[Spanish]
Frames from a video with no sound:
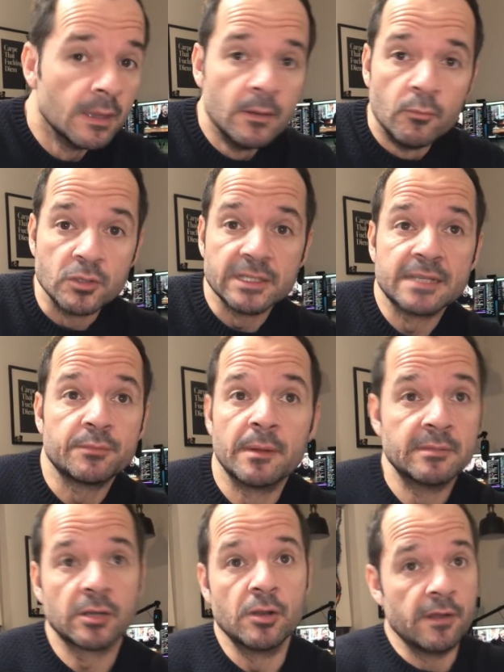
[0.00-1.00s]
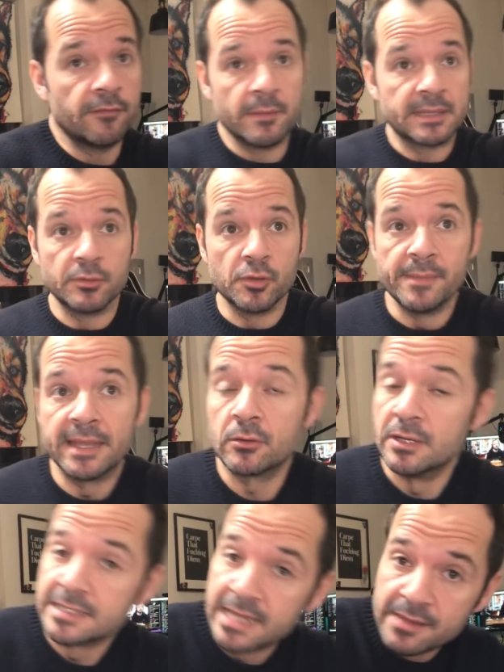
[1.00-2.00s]
Buenos días, pues vamos ya con el informativo de hoy
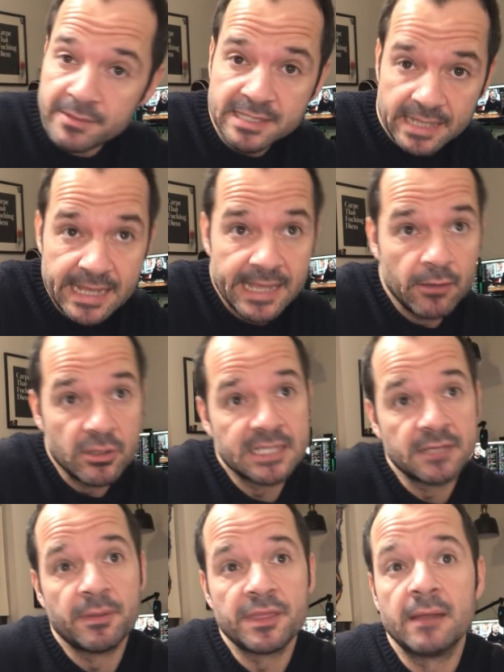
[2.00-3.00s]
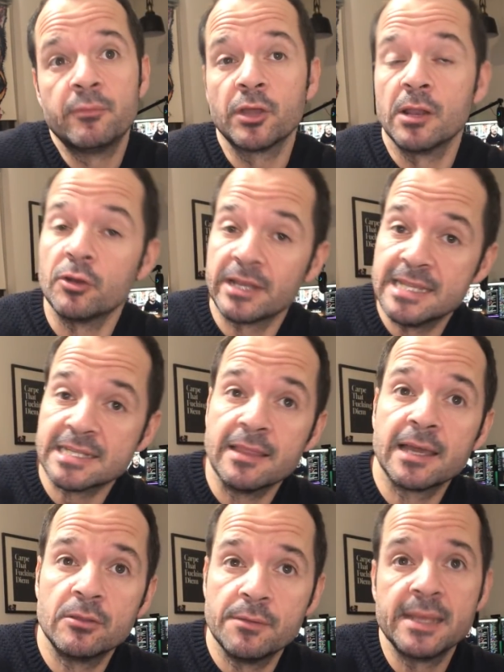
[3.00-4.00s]
miércoles, que además eh, hoy es especial porque los Reyes han
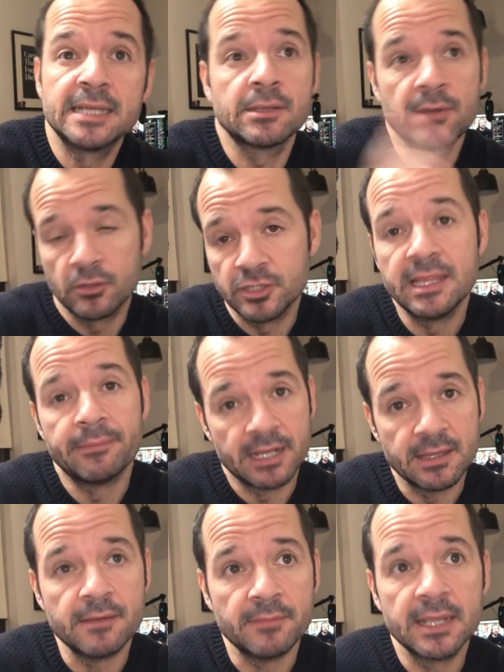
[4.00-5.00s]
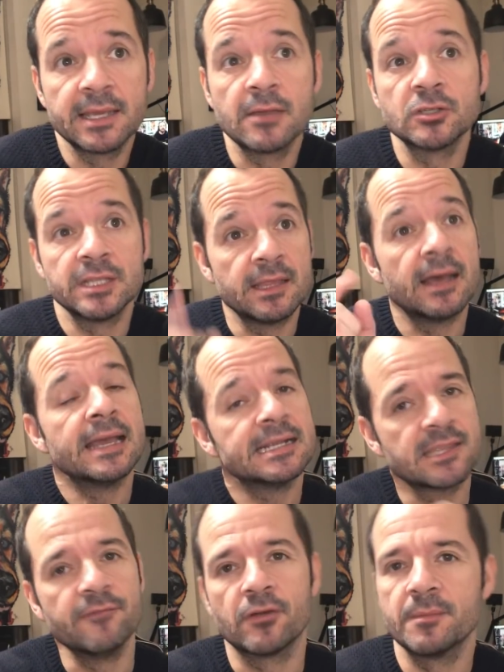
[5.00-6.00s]
dejado en mi casa una cosita para ti, ¿vale? ¿Qué cosita?
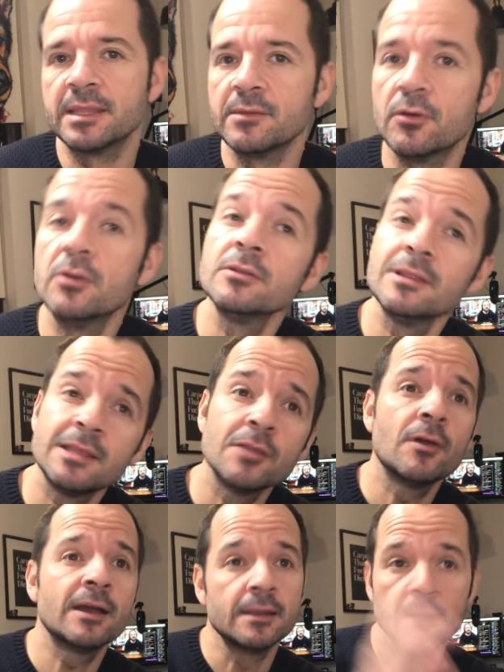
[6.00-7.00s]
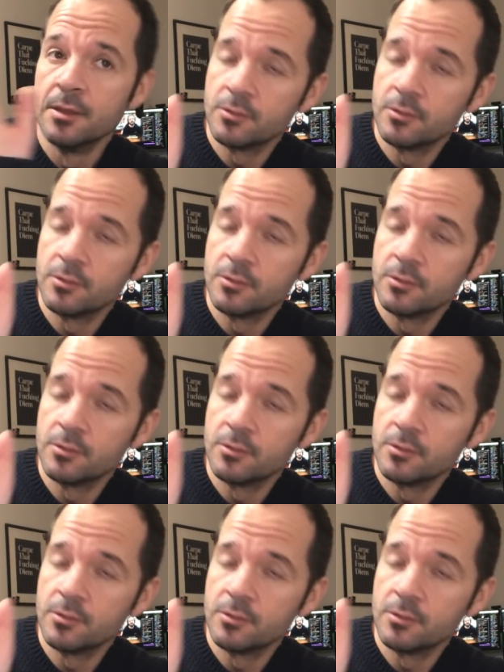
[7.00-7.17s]
Este informativo. No te entiendo, Ángel.